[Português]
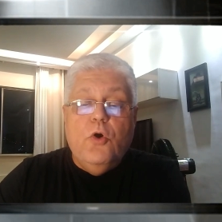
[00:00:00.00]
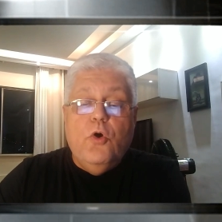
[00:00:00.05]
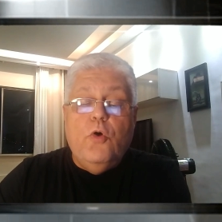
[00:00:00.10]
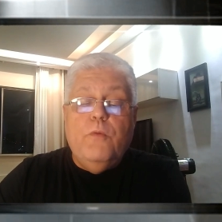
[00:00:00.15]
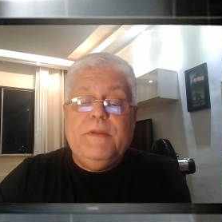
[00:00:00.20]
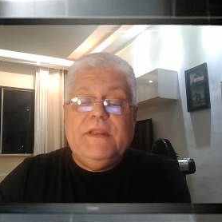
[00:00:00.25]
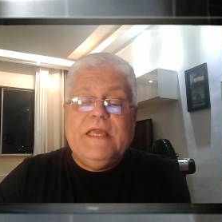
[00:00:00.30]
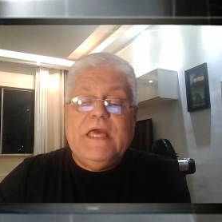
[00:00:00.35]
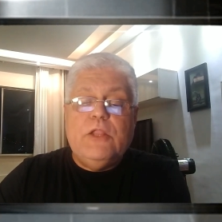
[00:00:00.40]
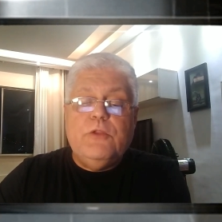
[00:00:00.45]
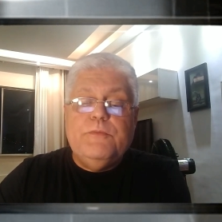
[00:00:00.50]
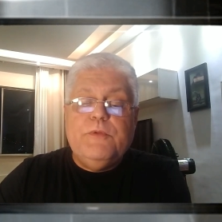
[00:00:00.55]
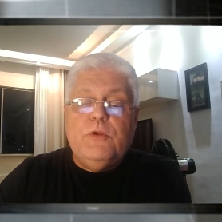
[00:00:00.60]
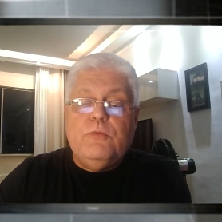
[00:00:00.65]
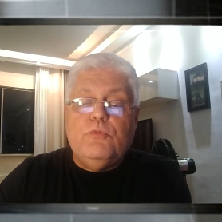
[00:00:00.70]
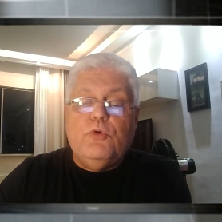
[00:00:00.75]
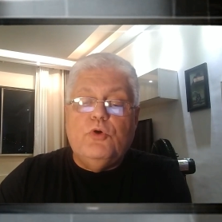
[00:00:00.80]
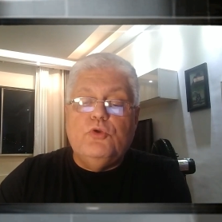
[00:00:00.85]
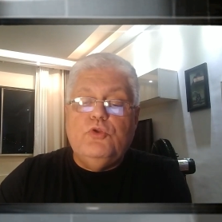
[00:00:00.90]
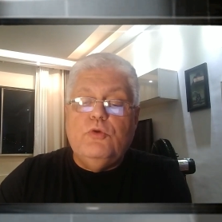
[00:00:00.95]
Obrigado
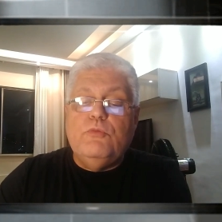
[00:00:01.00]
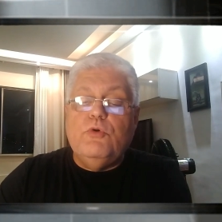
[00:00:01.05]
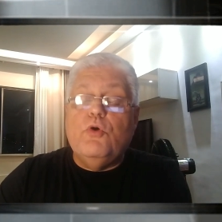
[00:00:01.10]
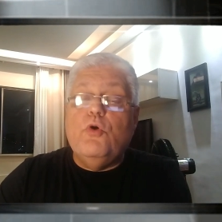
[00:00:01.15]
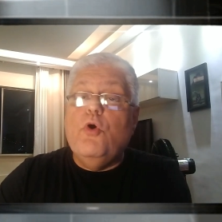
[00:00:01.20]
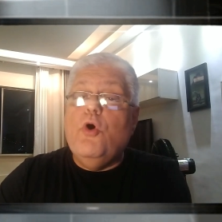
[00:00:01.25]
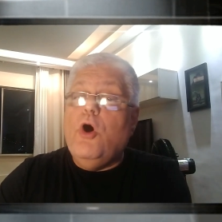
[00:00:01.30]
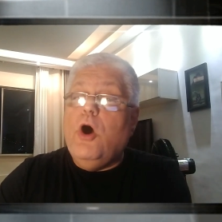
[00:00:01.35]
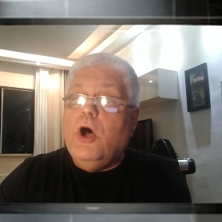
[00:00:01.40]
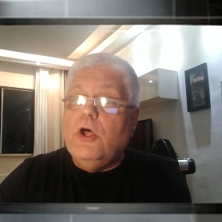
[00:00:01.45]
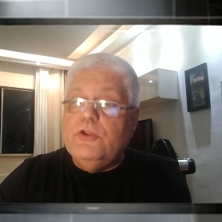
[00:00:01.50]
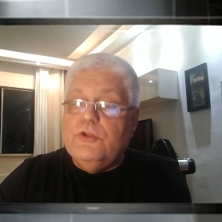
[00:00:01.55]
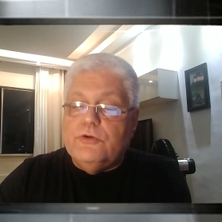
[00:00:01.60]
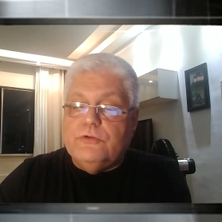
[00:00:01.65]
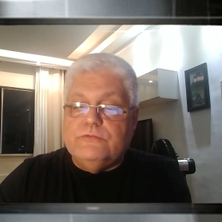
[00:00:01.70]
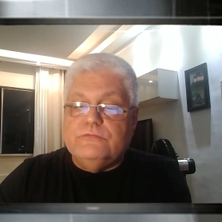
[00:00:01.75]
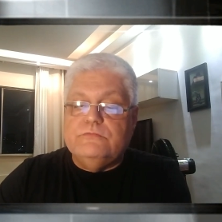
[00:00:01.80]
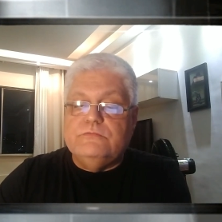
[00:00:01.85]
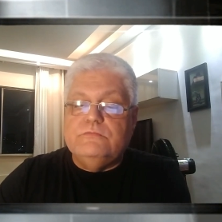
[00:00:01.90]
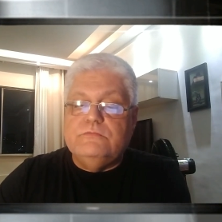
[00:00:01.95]
pelo mordomo
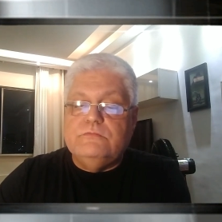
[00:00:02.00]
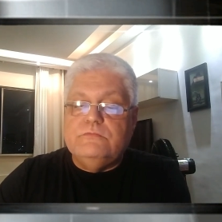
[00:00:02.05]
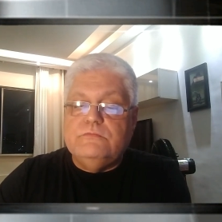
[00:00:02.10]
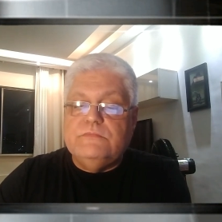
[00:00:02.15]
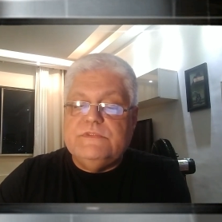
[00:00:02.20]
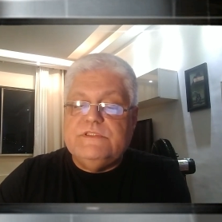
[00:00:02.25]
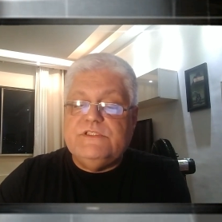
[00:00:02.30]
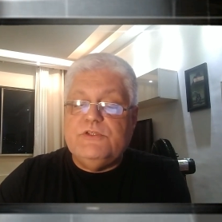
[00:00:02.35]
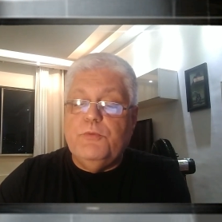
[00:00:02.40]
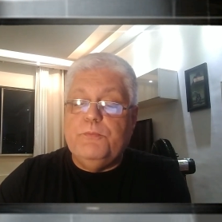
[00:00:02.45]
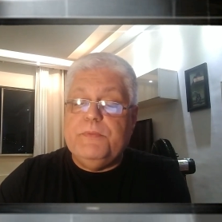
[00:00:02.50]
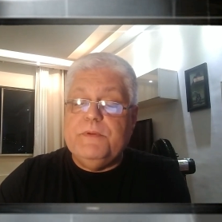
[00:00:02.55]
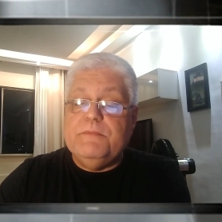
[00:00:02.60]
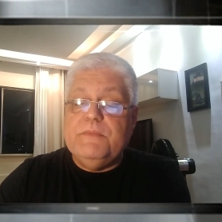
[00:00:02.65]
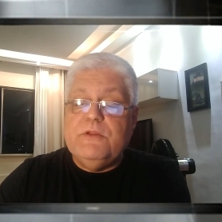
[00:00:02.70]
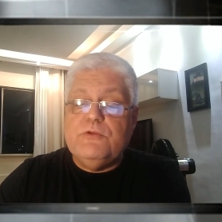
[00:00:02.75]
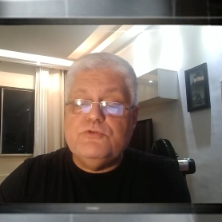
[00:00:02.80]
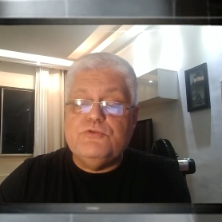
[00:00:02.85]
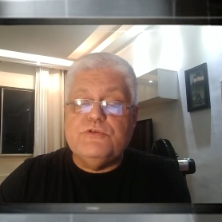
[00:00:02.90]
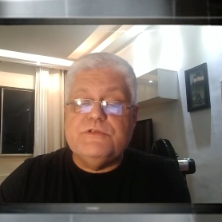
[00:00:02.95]
Gordon, seu
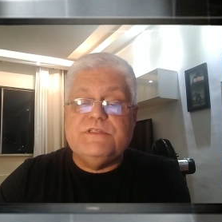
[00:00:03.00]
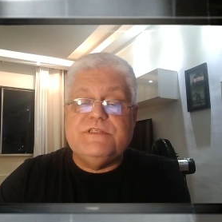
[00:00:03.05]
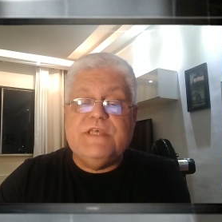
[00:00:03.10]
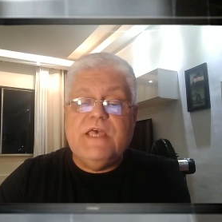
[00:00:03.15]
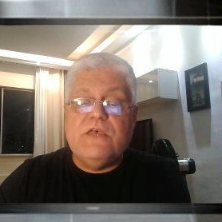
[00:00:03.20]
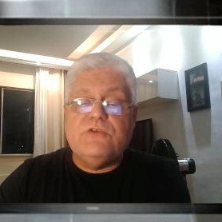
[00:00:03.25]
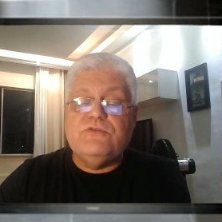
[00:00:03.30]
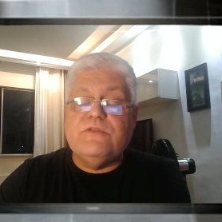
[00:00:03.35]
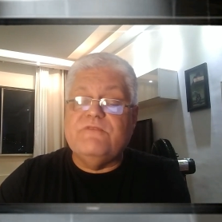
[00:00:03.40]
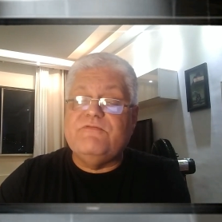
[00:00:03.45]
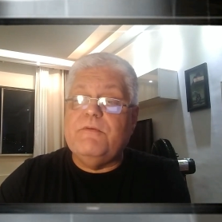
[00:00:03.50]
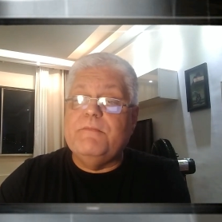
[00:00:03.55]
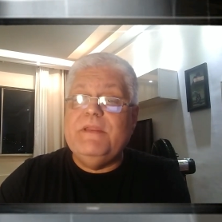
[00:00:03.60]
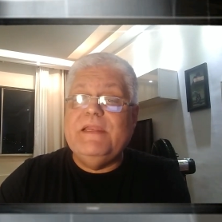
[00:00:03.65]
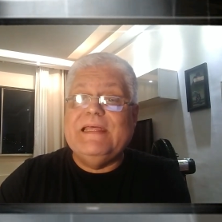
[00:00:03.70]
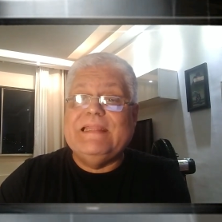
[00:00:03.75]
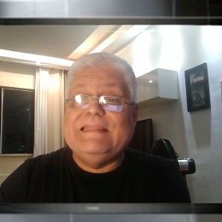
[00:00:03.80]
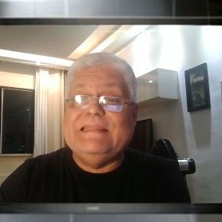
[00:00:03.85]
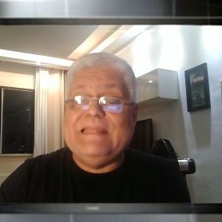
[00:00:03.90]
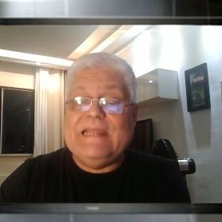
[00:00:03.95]
primeiro sucesso na
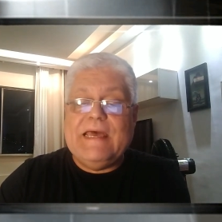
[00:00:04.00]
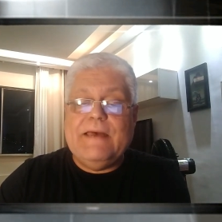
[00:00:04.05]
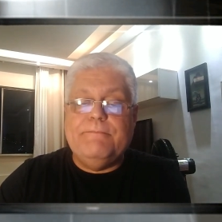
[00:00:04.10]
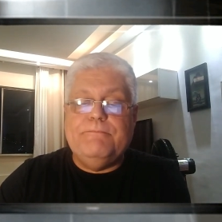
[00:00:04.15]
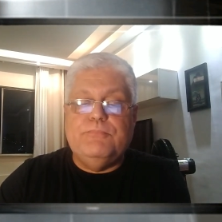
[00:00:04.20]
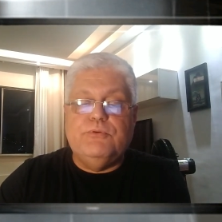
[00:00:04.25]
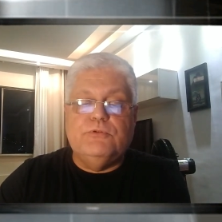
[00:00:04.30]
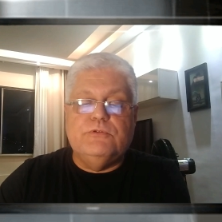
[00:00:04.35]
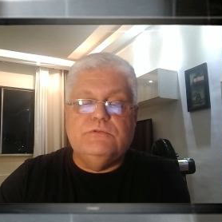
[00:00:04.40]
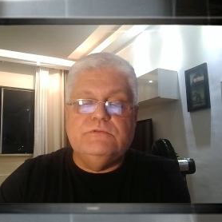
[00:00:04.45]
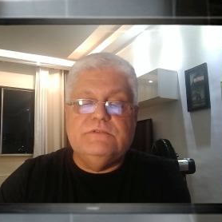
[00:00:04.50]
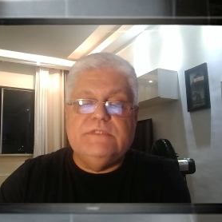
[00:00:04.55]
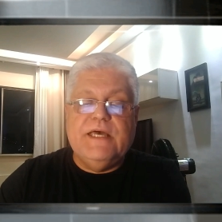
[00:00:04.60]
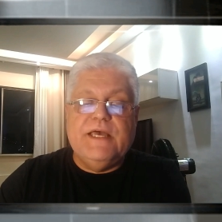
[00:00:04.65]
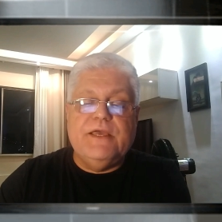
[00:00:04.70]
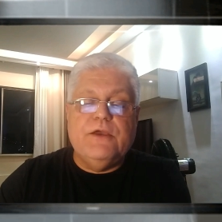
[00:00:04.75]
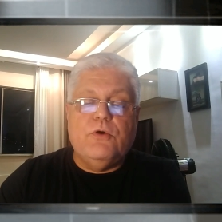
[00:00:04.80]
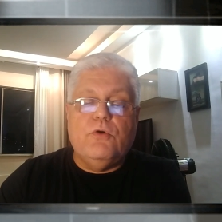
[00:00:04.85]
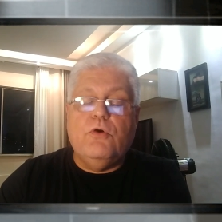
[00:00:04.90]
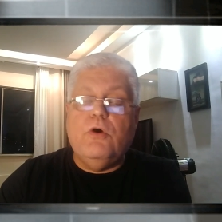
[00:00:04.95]
família Trapo, da
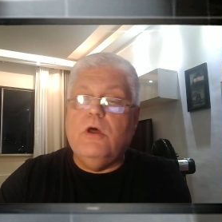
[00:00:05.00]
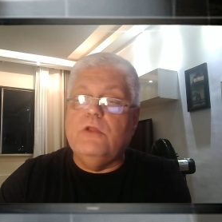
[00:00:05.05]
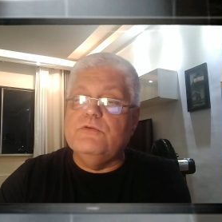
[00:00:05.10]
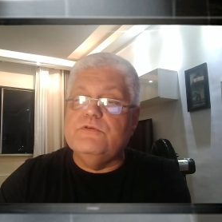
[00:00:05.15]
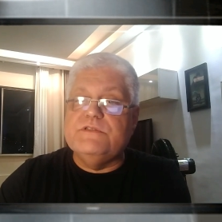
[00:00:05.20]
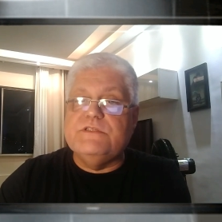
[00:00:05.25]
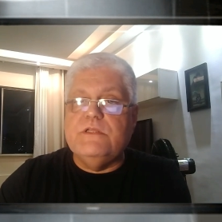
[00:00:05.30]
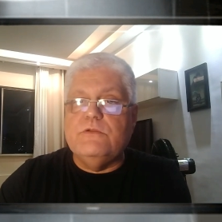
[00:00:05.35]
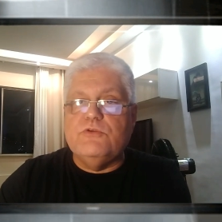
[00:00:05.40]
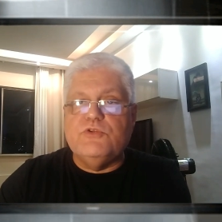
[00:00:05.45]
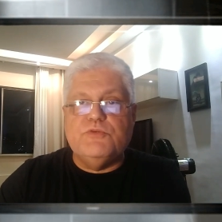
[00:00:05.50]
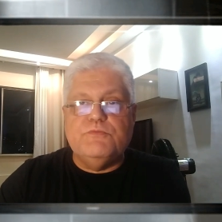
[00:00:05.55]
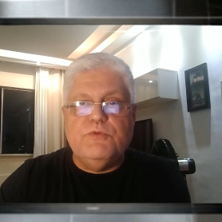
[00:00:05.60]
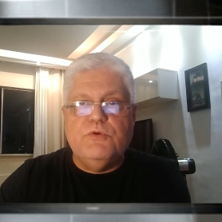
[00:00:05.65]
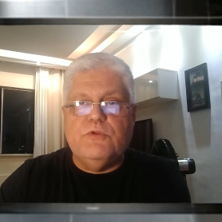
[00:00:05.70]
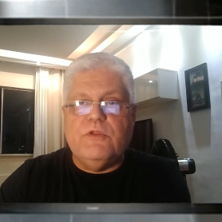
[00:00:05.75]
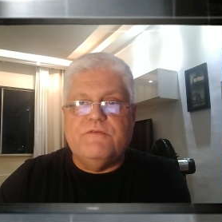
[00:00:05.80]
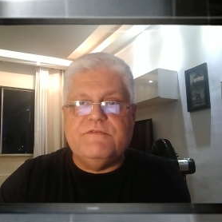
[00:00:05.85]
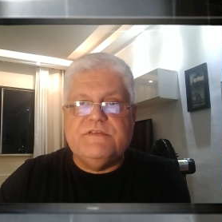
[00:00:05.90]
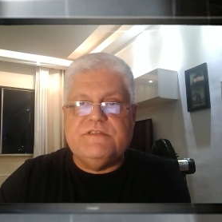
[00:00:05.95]
Record dos anos
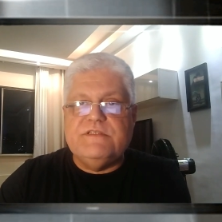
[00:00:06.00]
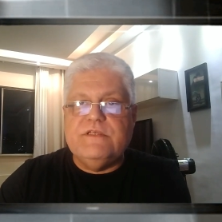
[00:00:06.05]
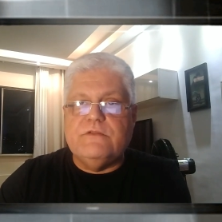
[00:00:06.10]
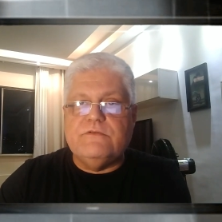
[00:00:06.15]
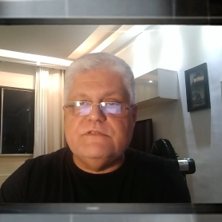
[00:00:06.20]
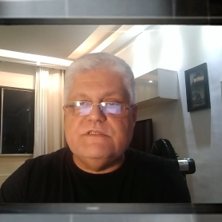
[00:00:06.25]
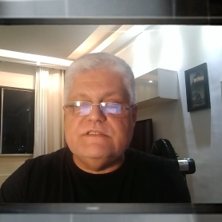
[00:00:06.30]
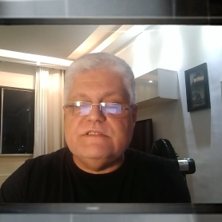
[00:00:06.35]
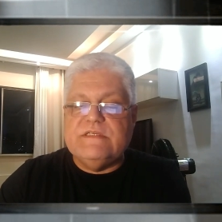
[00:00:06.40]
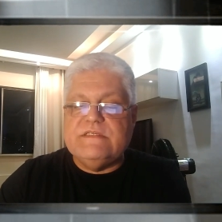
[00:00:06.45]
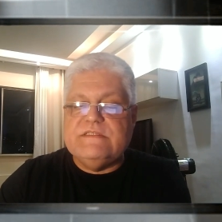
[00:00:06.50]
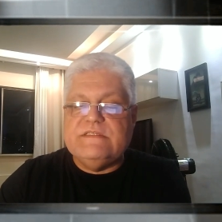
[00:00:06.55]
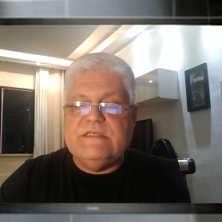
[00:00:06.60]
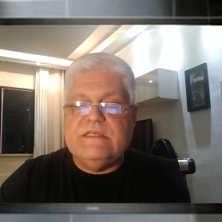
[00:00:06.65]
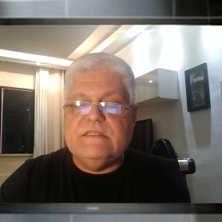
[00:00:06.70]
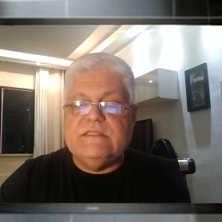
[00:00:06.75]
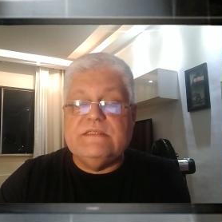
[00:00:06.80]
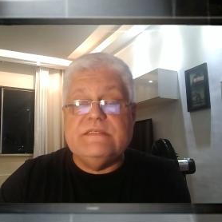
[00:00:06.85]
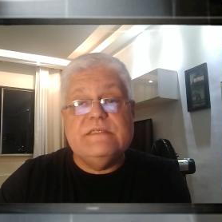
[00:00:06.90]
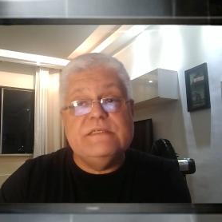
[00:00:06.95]

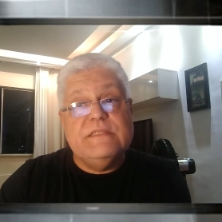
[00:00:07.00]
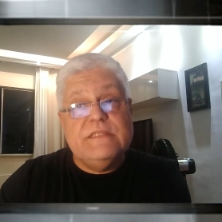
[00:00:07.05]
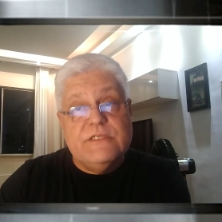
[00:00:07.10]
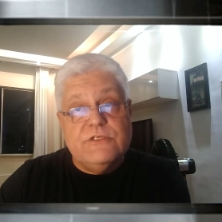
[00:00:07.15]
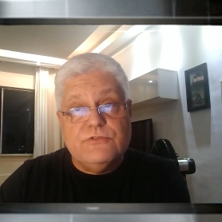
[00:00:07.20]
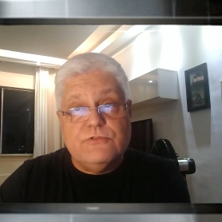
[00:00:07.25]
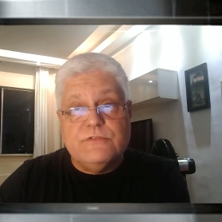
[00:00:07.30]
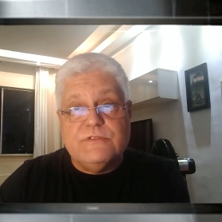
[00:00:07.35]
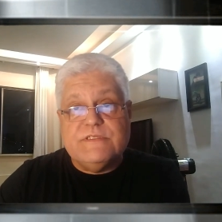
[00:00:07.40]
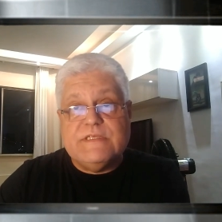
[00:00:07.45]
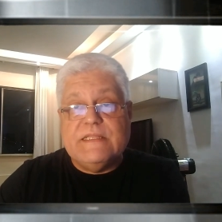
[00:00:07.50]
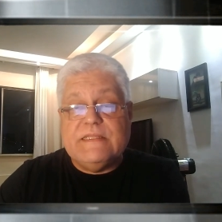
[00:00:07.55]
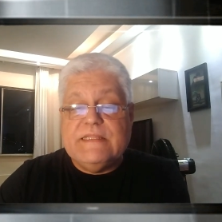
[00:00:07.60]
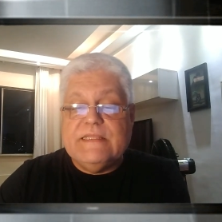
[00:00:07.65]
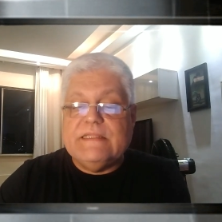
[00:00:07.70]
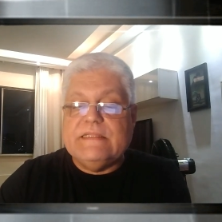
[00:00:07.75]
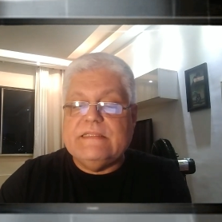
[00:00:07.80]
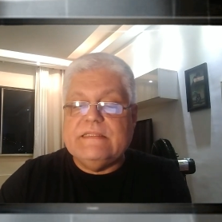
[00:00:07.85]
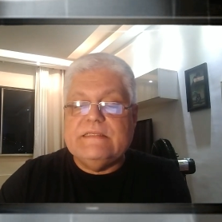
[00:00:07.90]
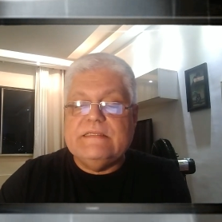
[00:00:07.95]
1960 e início de
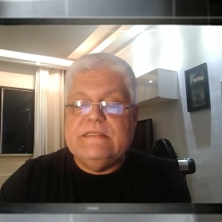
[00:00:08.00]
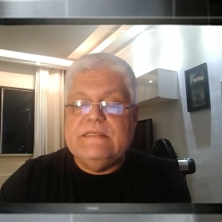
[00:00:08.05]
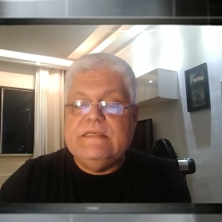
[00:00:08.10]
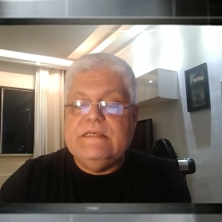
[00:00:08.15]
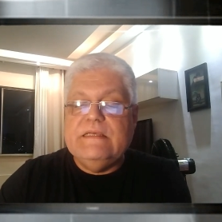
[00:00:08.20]
70.